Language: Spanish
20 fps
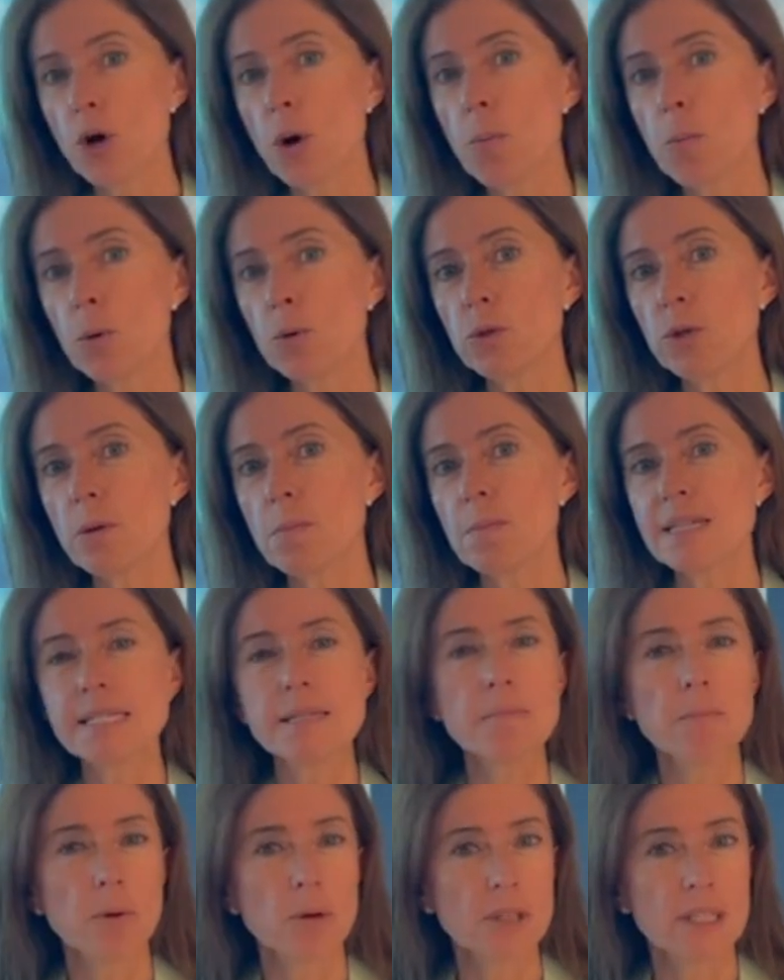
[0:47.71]
los puntos más
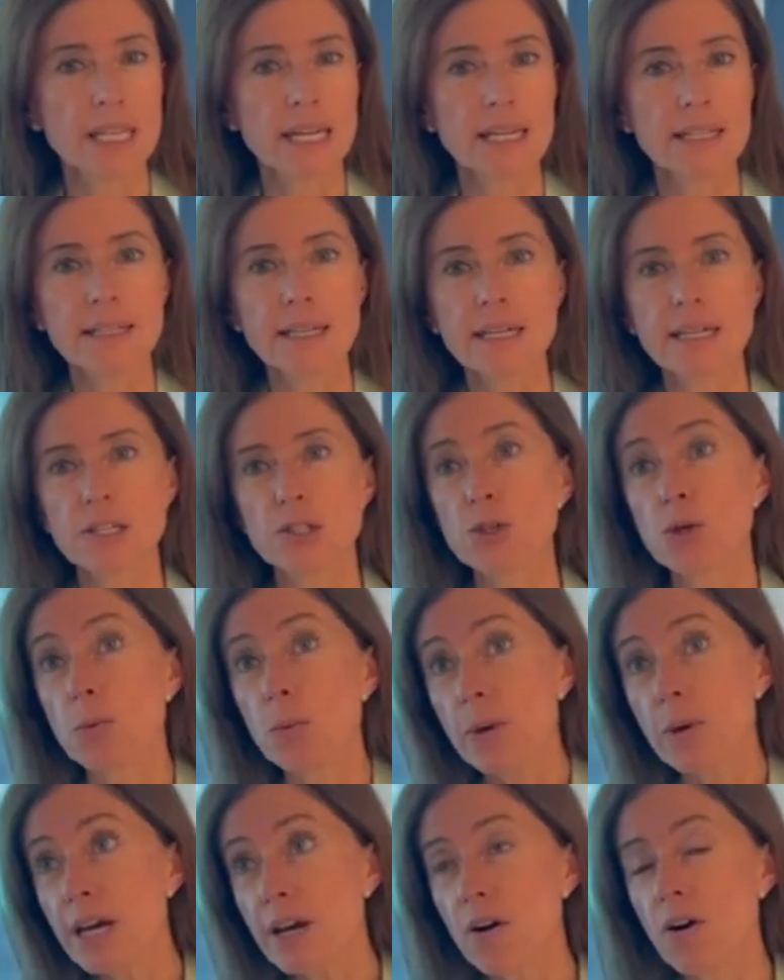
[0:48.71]
importantes que yo
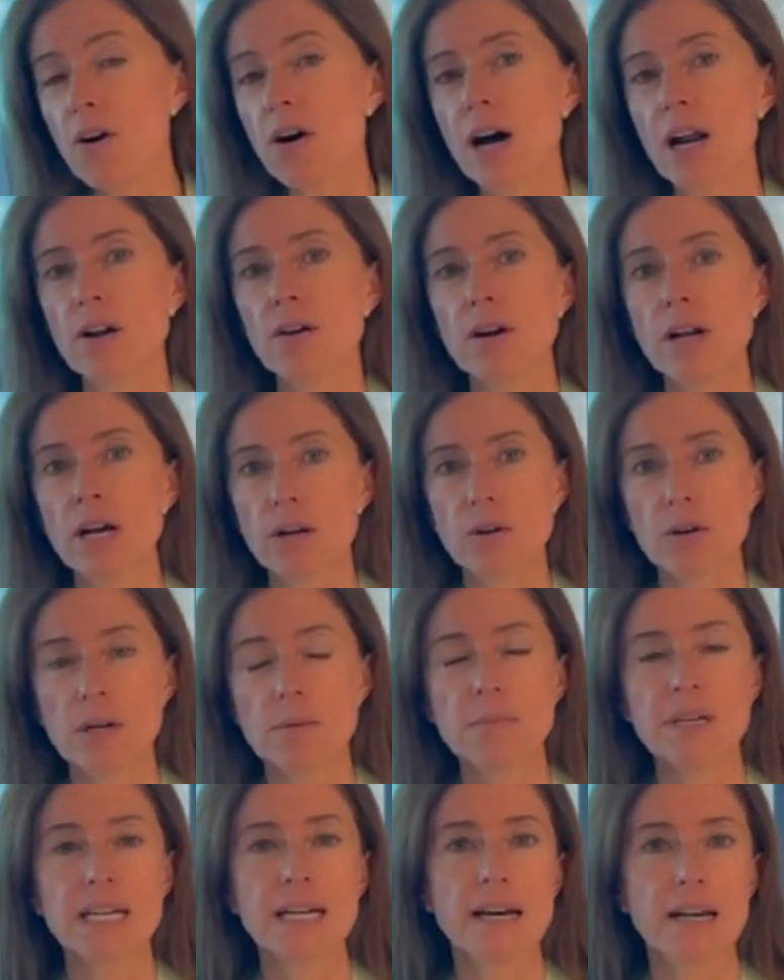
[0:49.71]
veo a lo largo de
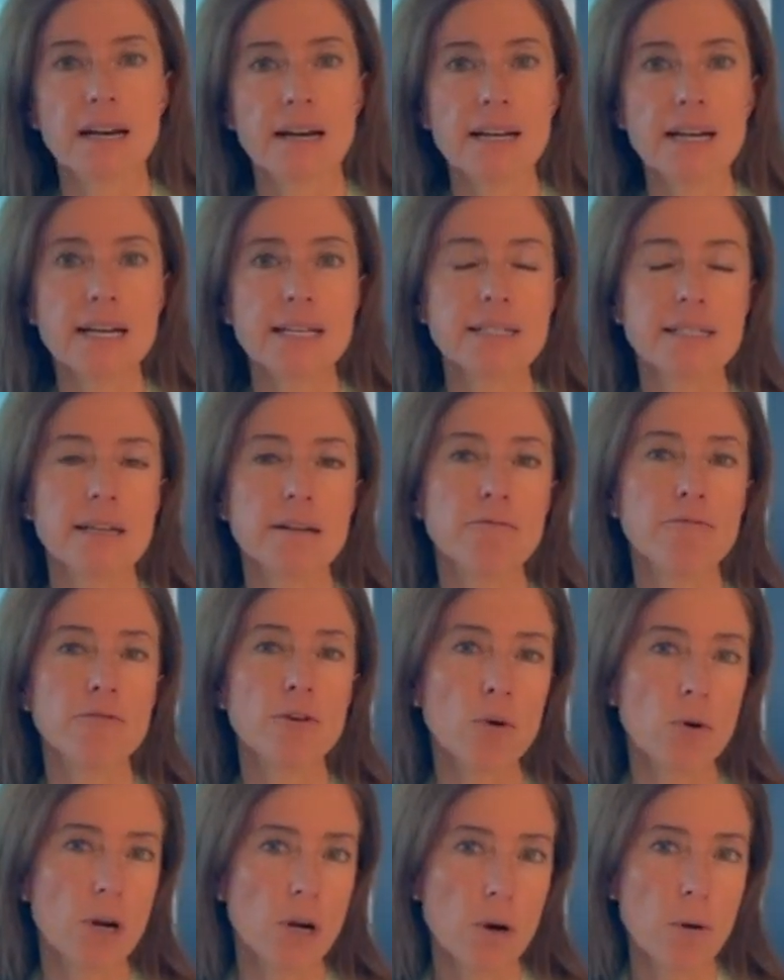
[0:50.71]
mi carrera es el
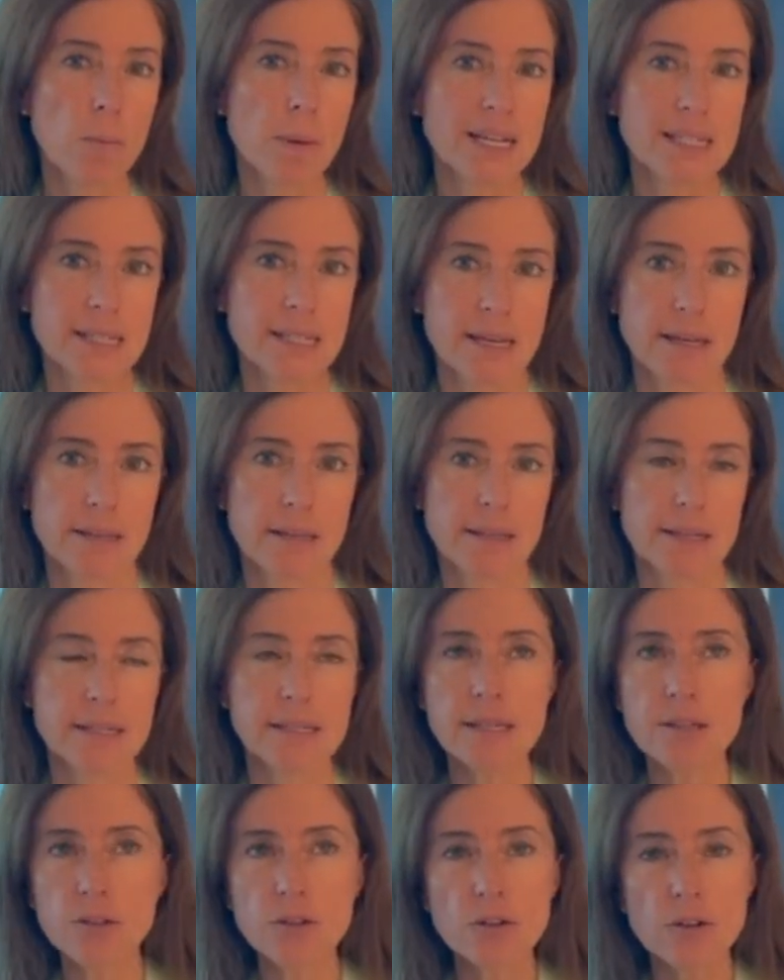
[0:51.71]
foco en los
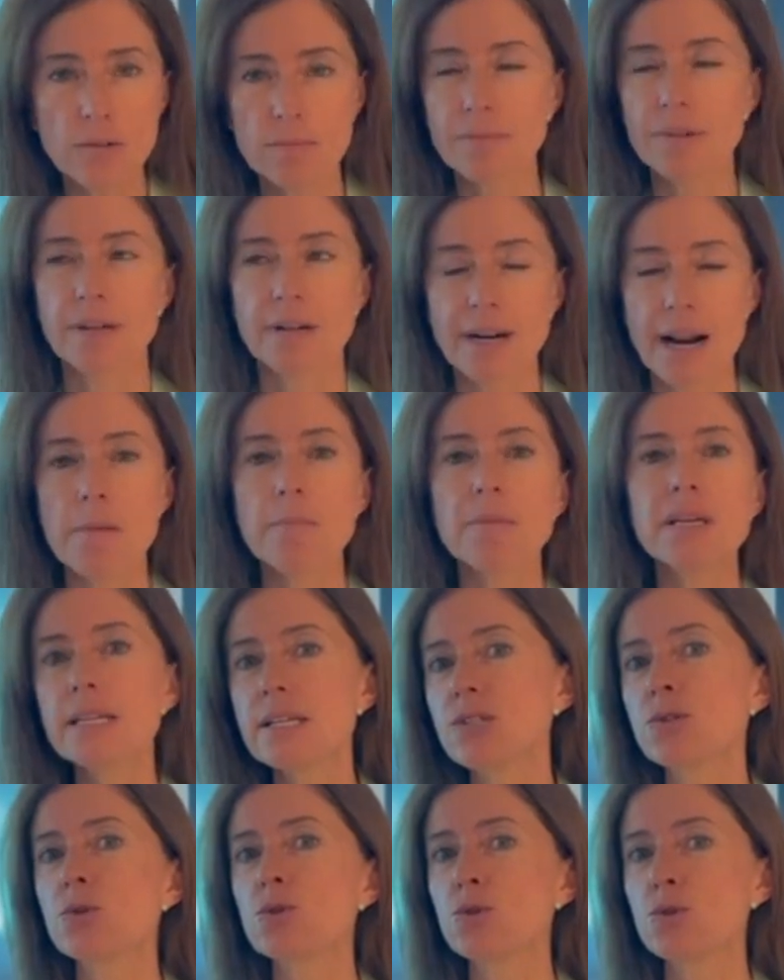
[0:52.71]
pacientes. Esto realmente
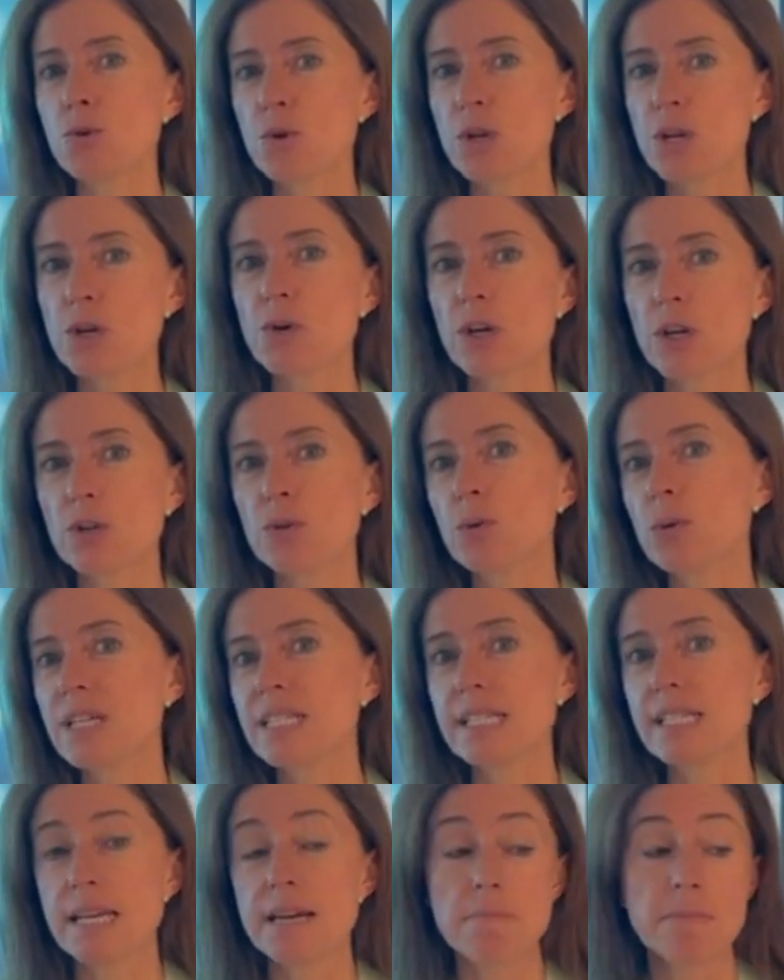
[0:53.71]
es un sueño que tuve
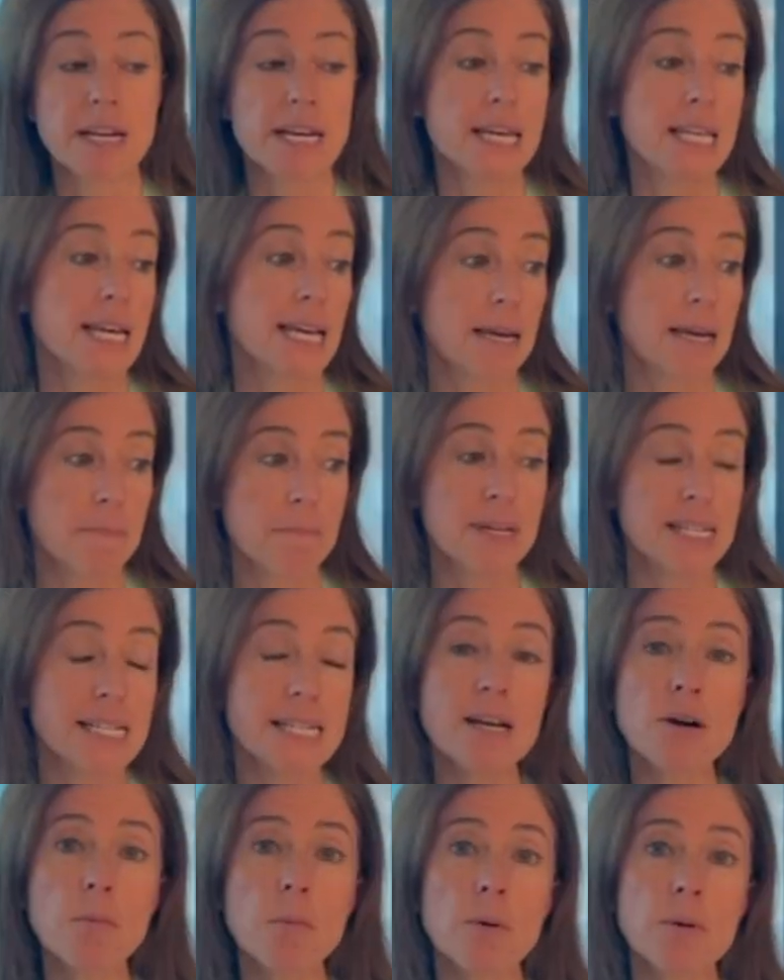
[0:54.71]
siempre, desde que
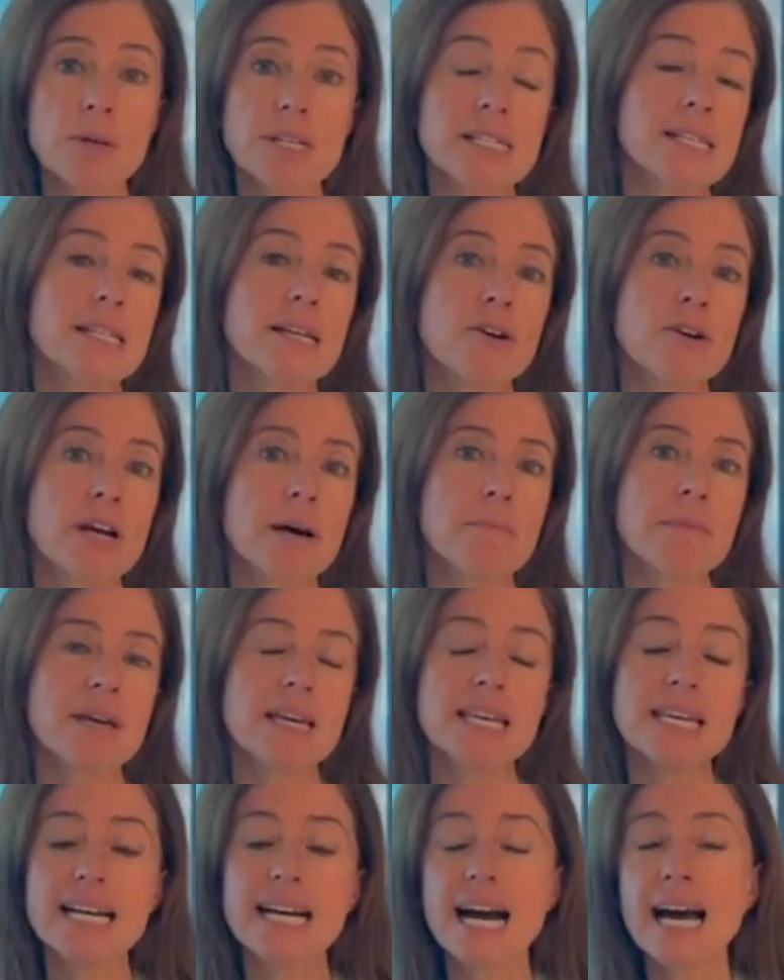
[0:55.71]
empecé como visitadora
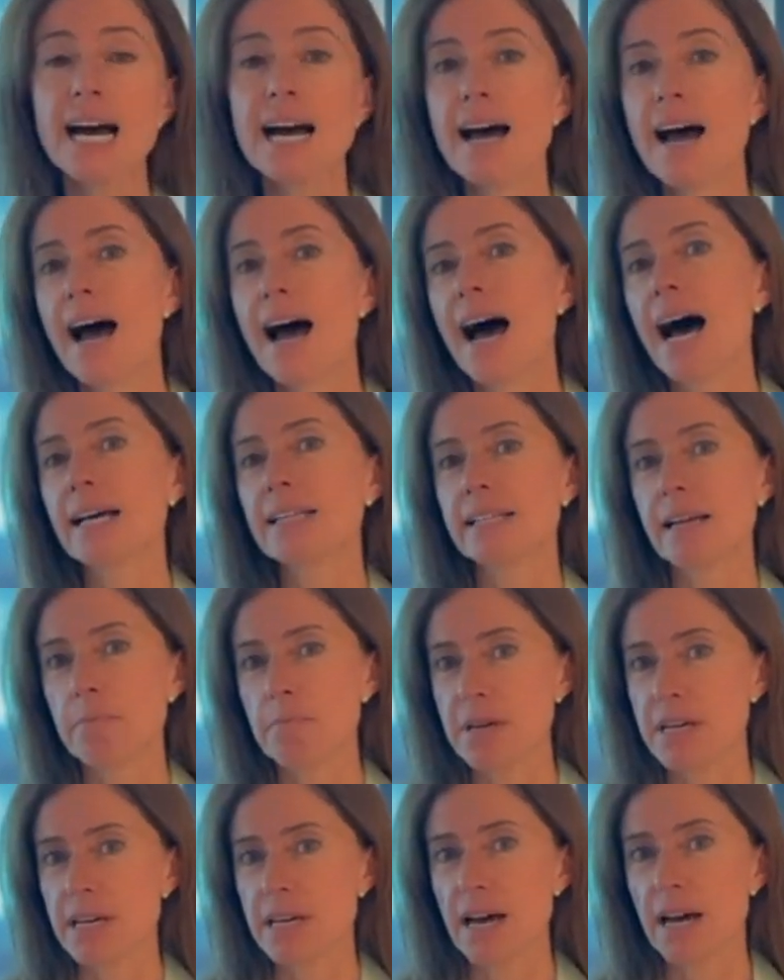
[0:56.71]
médica hasta
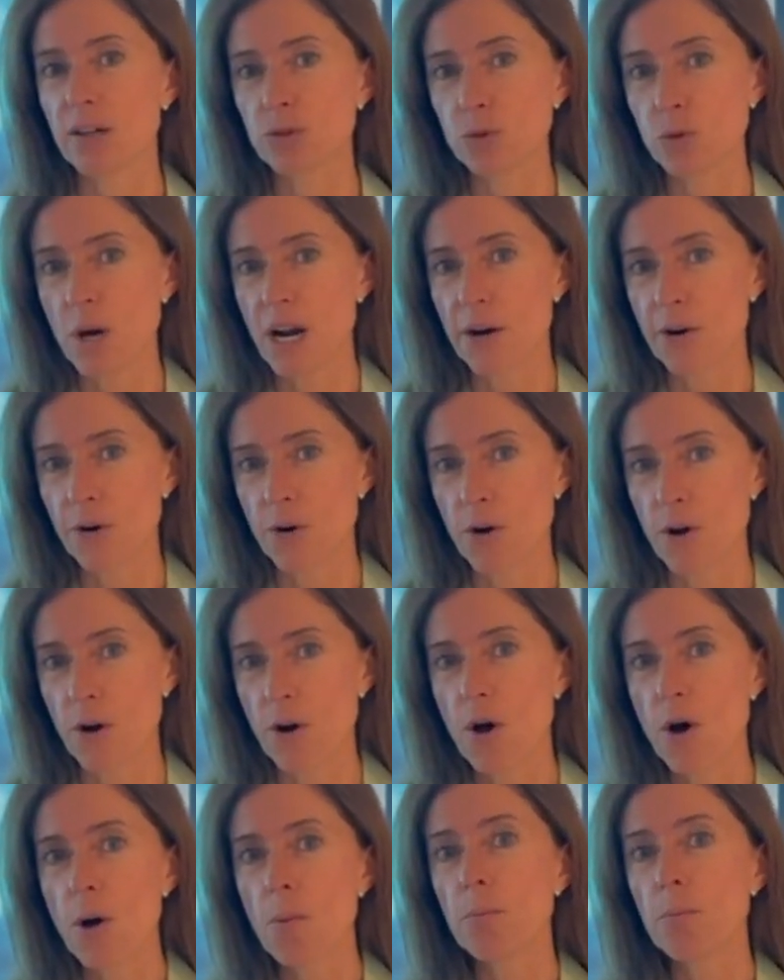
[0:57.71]
mi actual rol.